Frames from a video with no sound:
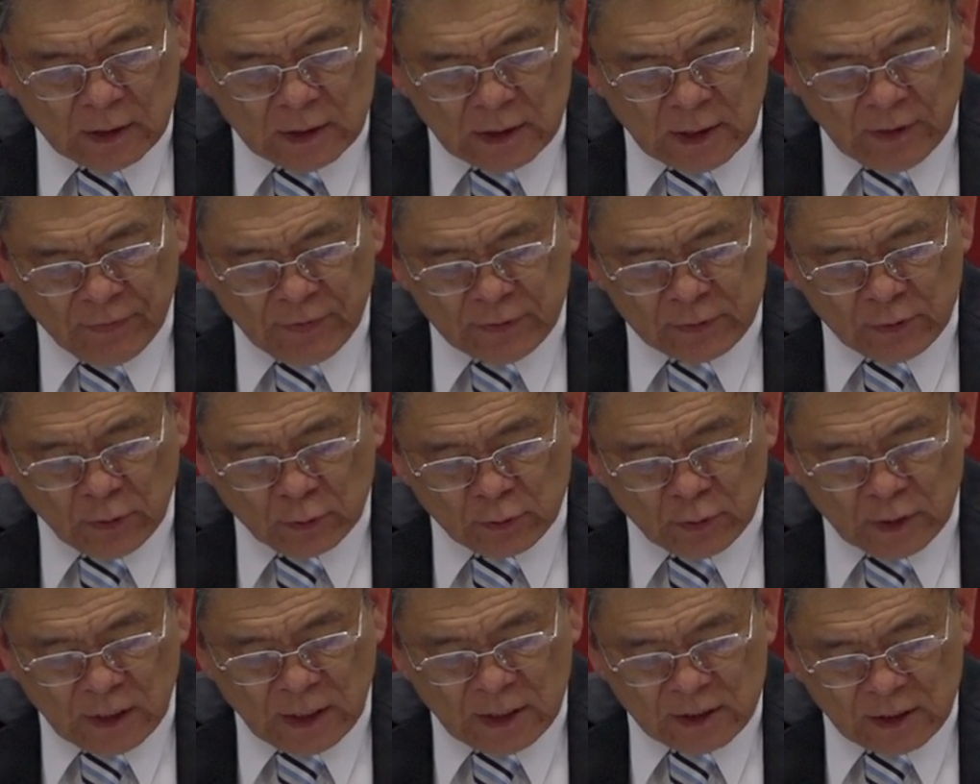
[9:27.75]
以弗所
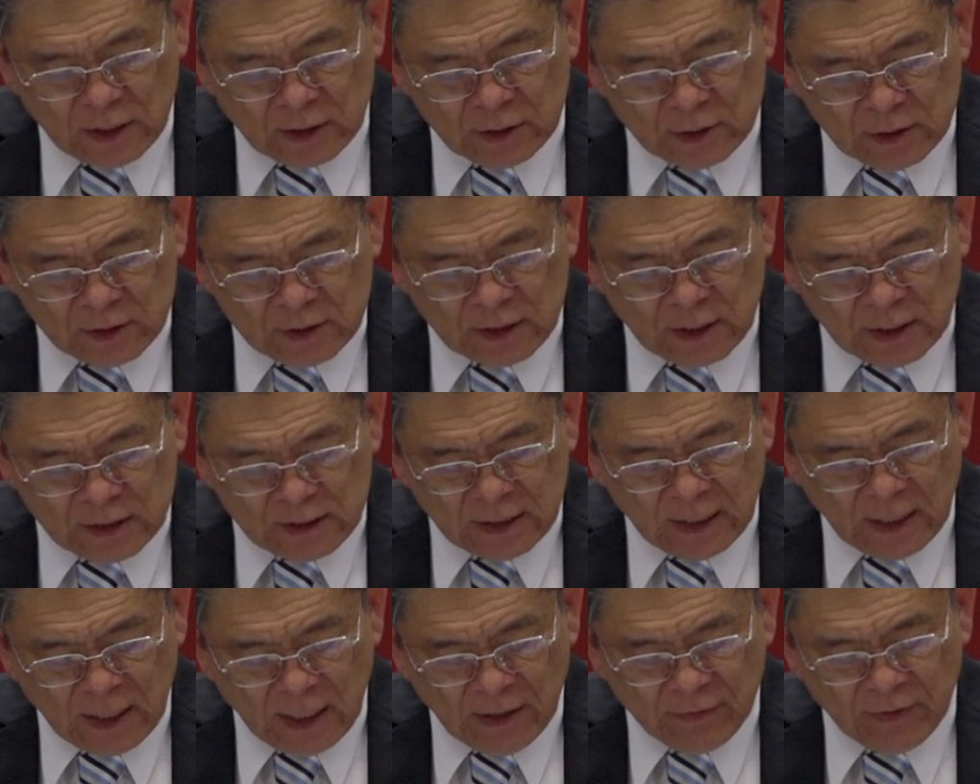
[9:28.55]
说一章十三
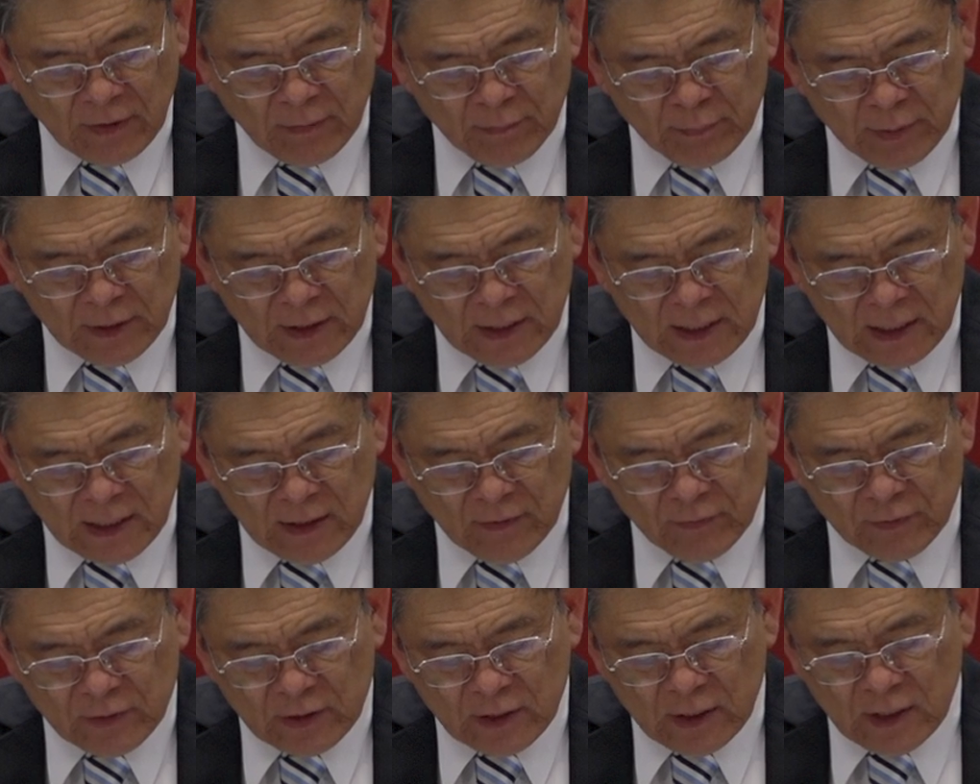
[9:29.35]
节，having
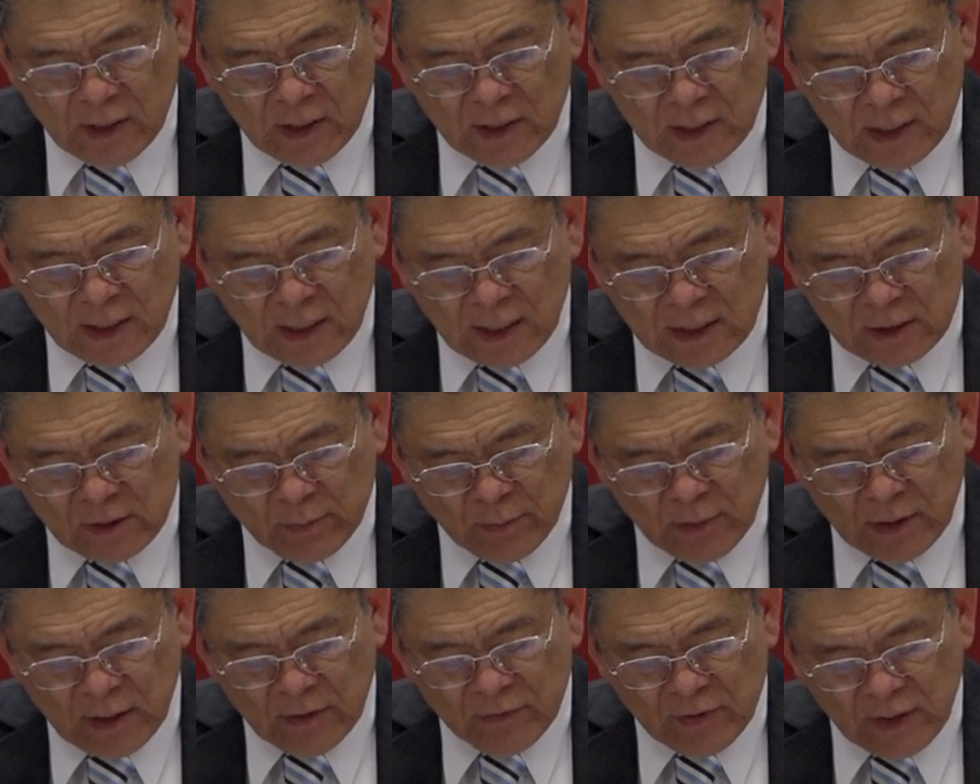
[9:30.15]
believed 应该是
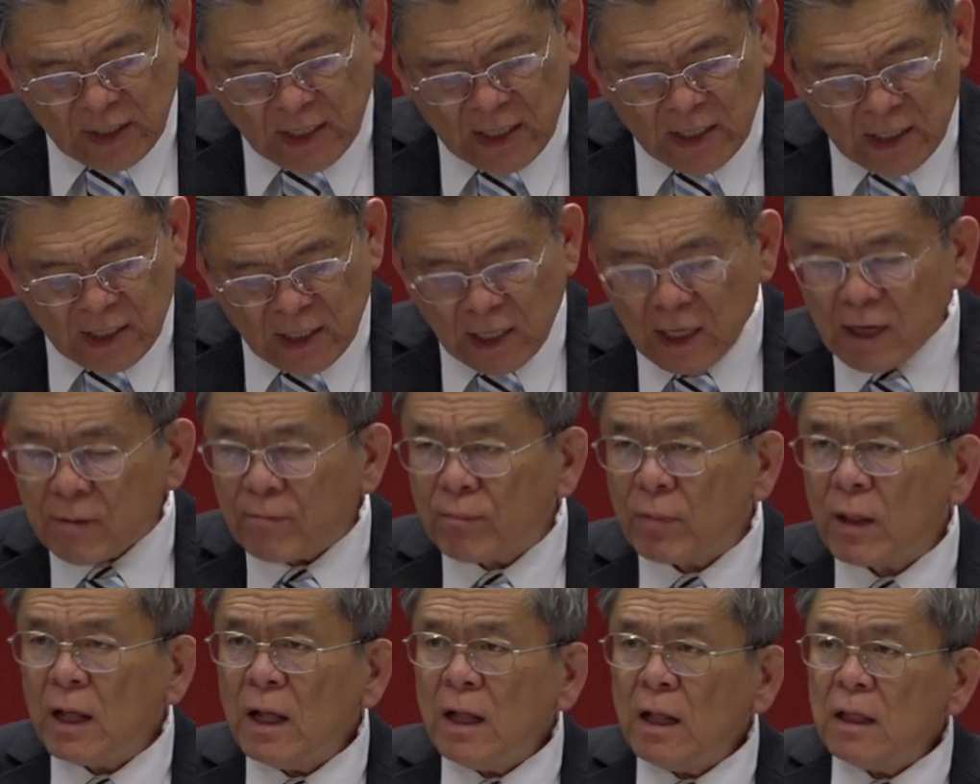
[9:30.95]
believed in
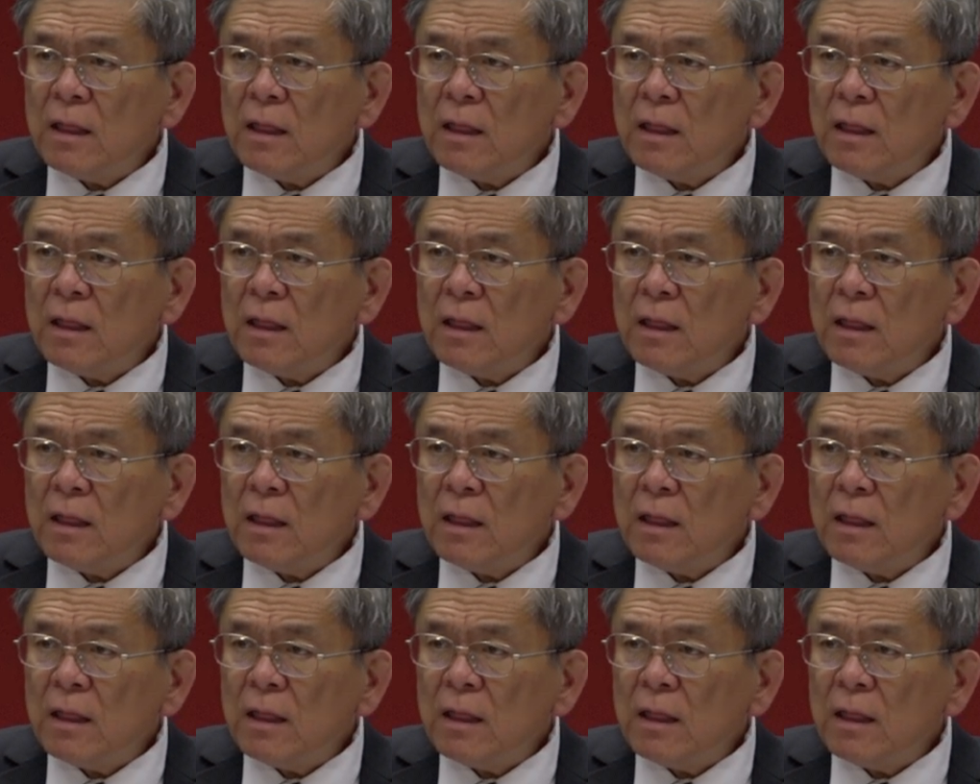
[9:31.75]
him。